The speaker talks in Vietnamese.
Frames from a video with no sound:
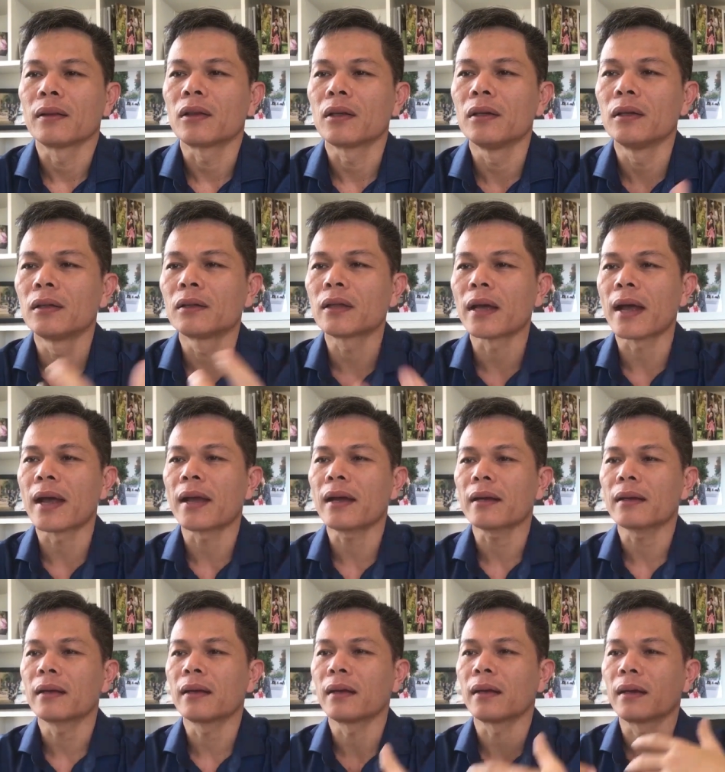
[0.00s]
à, tương
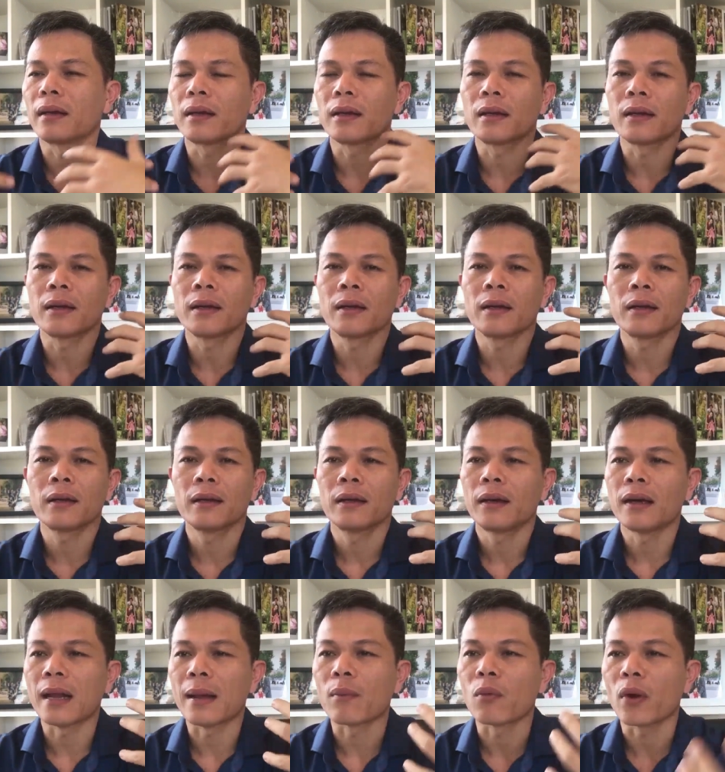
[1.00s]
tác à,
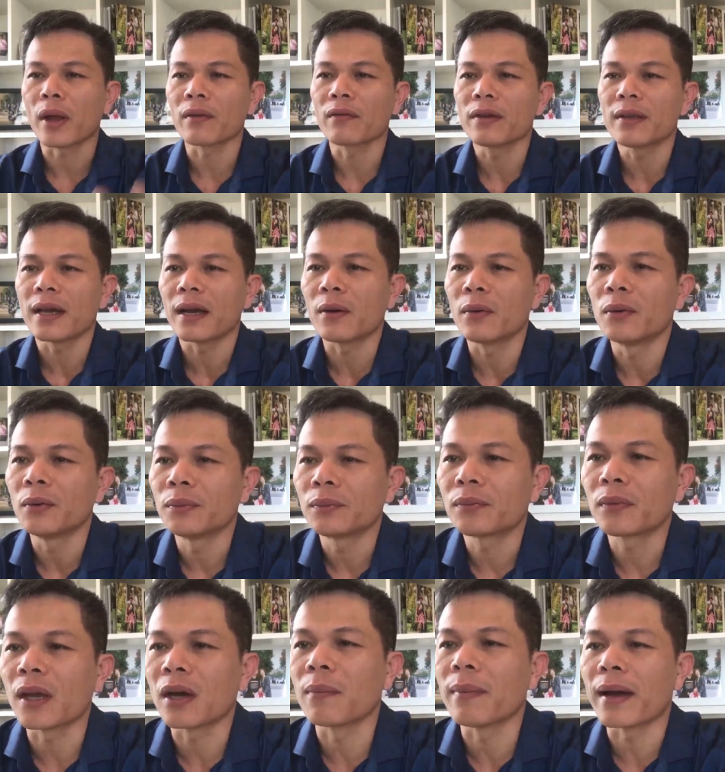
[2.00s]
làm quen với nhau
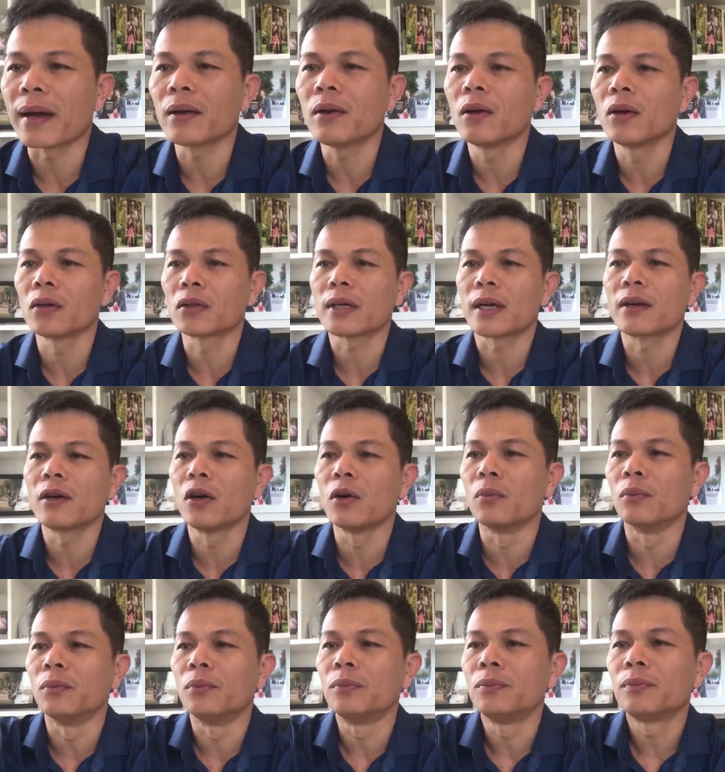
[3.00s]
chào bạn Hồ Trần
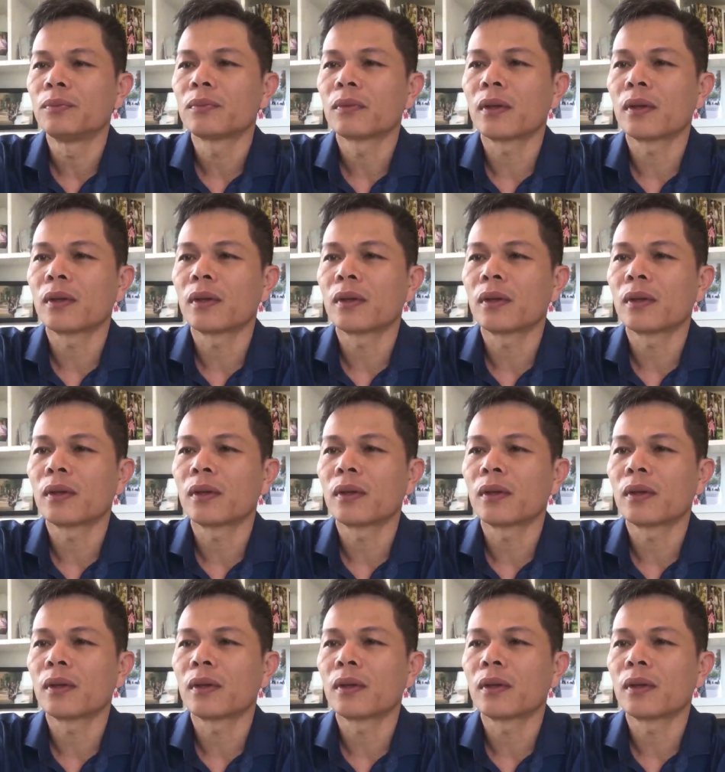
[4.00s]
Hùng